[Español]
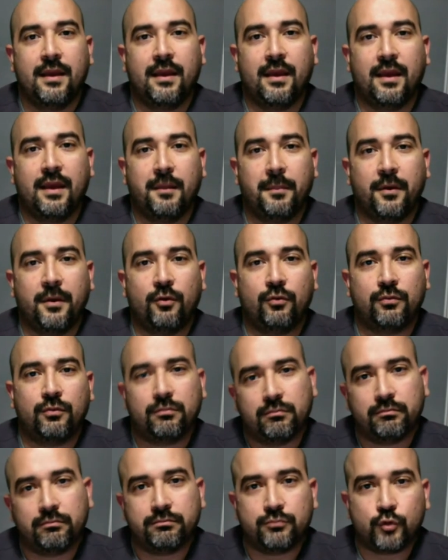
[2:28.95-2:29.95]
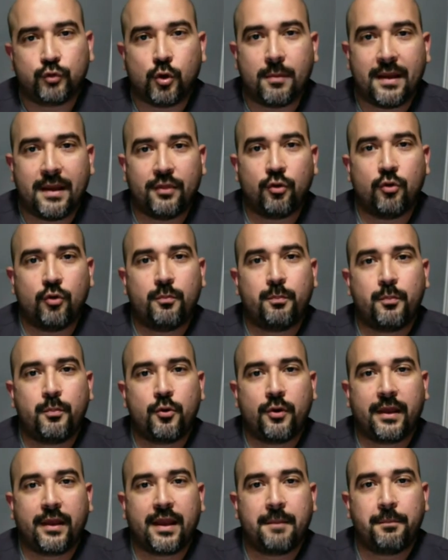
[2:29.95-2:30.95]
eh, pero tomando,
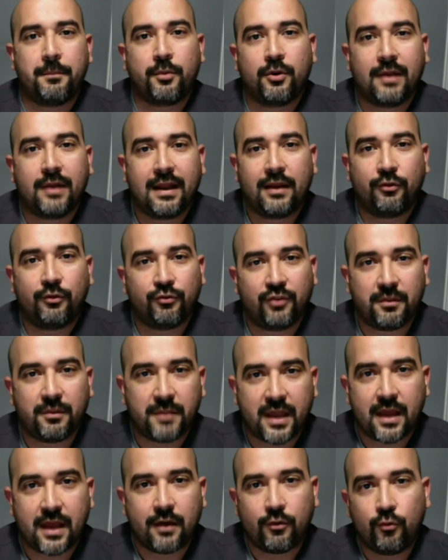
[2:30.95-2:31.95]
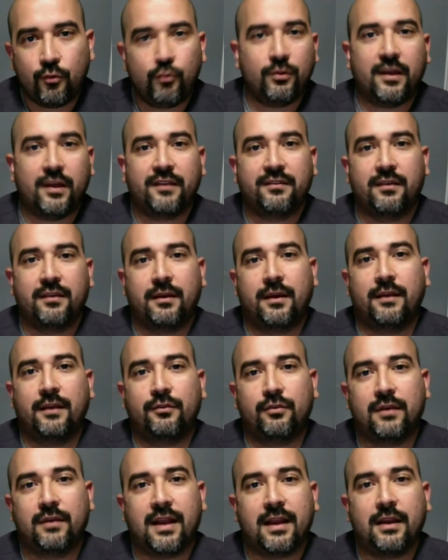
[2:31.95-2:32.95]
por ejemplo, las leucemias agudas,
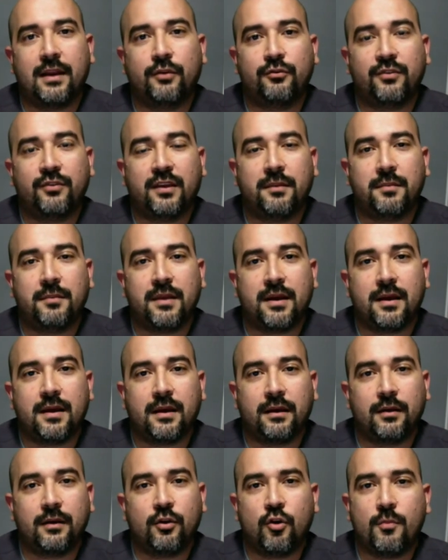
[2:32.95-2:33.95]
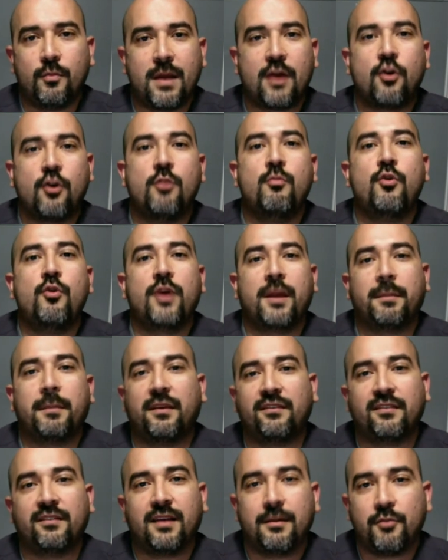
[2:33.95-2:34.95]
que son las leucemias, lo más común que
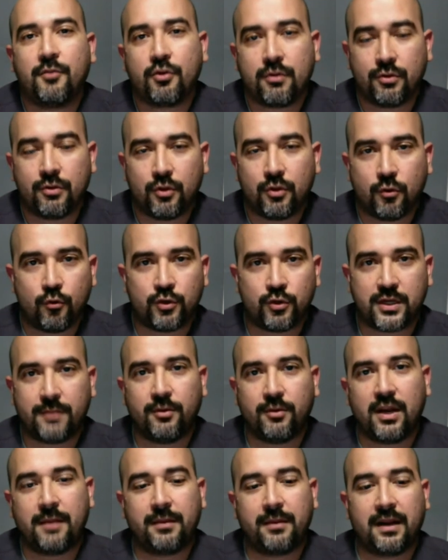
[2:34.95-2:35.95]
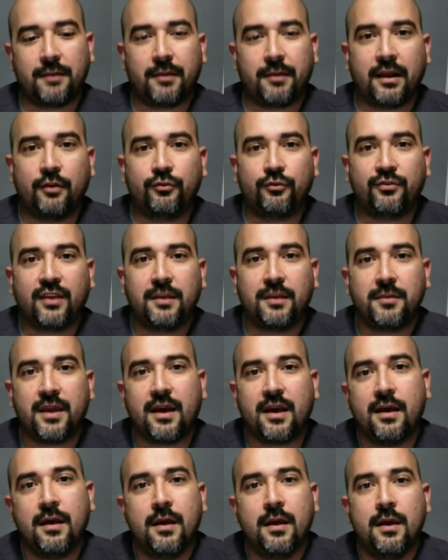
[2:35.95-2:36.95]
pensamos cuando escuchamos la palabra
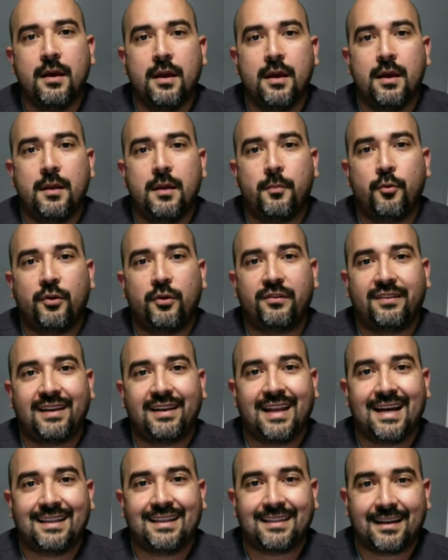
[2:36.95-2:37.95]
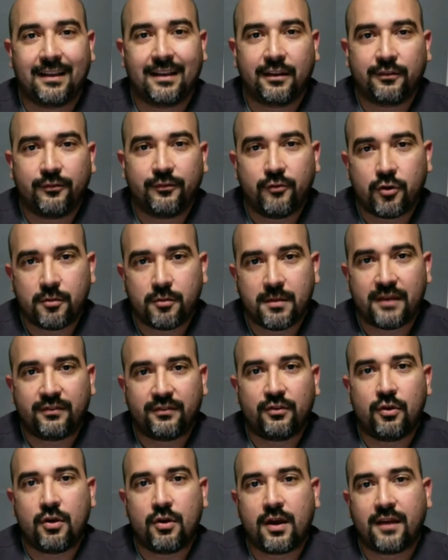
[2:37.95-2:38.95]
leucemia, pues la
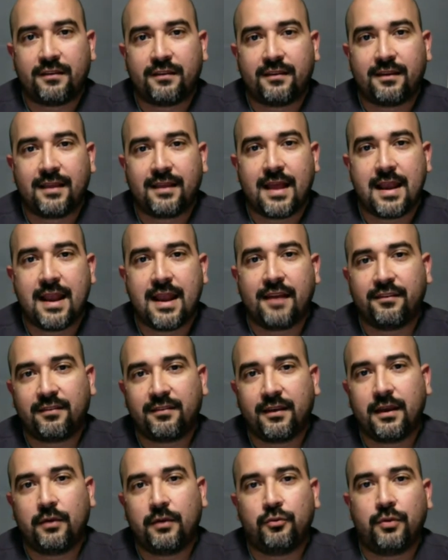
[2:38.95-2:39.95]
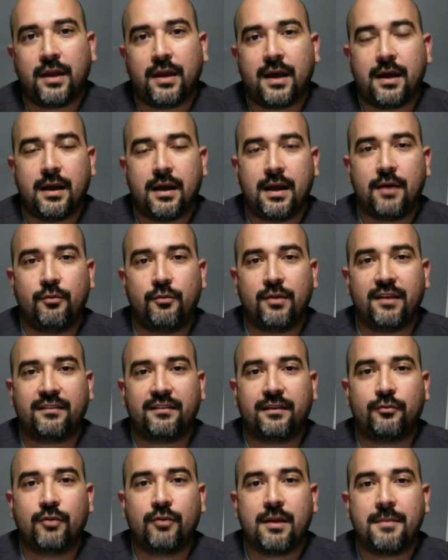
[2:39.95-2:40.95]
transformación que se da en la célula a una
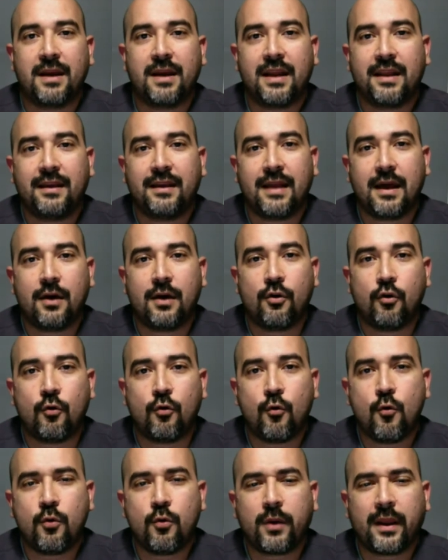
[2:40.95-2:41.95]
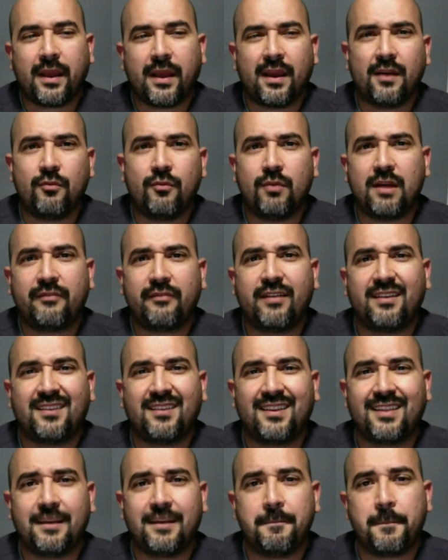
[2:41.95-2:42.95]
célula maligna ocurre en una
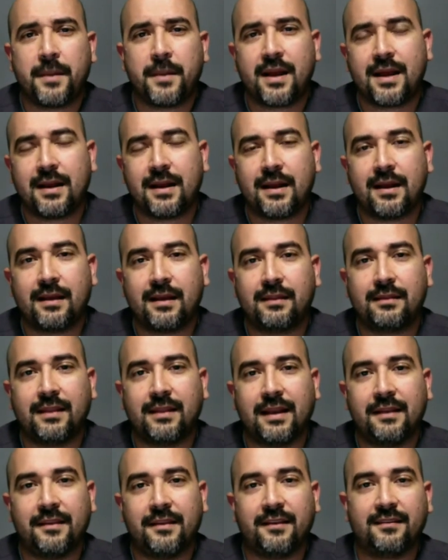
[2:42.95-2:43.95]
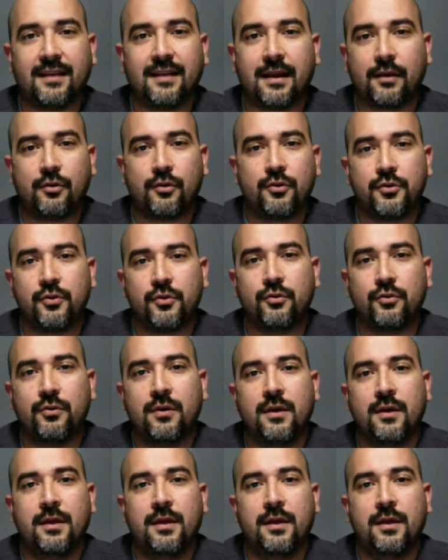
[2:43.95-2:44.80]
fase temprana del desarrollo